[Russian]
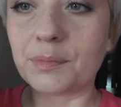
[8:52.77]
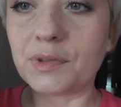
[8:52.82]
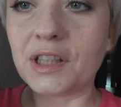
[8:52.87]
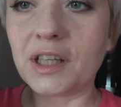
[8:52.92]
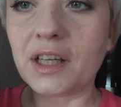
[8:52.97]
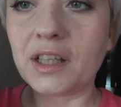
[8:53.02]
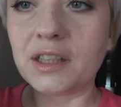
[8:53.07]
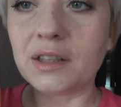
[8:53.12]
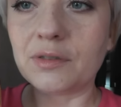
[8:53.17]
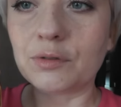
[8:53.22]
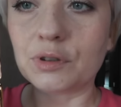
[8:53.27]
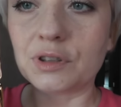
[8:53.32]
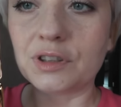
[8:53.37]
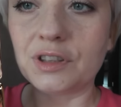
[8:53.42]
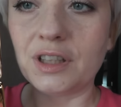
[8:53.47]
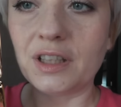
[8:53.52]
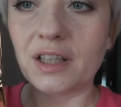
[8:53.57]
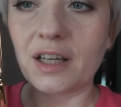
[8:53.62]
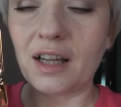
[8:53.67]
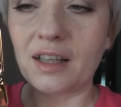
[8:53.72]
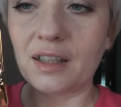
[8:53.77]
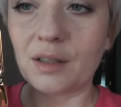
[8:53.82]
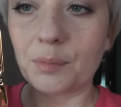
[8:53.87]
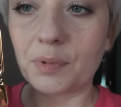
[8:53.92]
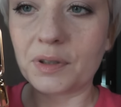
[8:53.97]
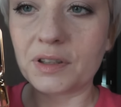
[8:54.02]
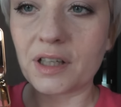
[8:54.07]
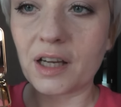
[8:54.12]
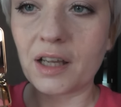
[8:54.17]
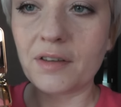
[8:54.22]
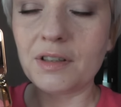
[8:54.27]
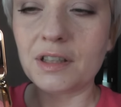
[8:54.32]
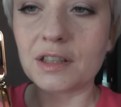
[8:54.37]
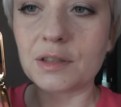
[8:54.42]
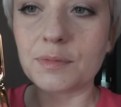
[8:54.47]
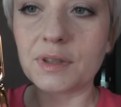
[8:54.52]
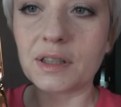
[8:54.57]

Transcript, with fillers: Мне они вот нереально понравились.